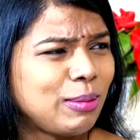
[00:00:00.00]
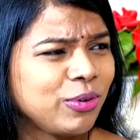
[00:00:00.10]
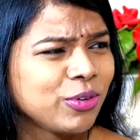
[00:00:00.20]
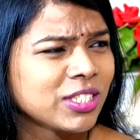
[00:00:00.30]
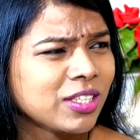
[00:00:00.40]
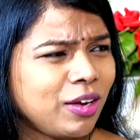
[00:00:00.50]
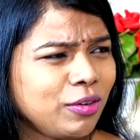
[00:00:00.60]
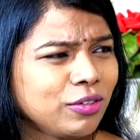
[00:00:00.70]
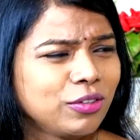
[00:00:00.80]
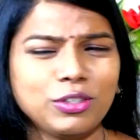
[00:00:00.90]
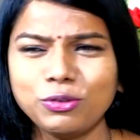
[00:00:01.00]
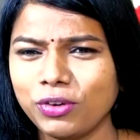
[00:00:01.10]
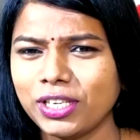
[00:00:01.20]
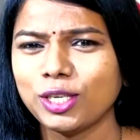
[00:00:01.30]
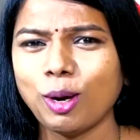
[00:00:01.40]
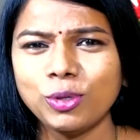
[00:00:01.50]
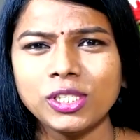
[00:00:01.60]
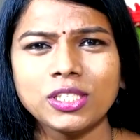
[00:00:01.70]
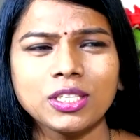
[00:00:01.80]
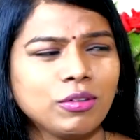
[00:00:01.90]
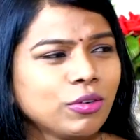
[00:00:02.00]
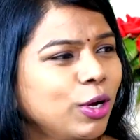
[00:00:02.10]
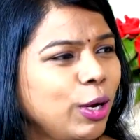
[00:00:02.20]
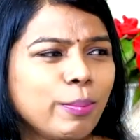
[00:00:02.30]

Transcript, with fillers: జాబ్ ఎవరిస్తారు నువ్వేం జాబులు చేస్తావు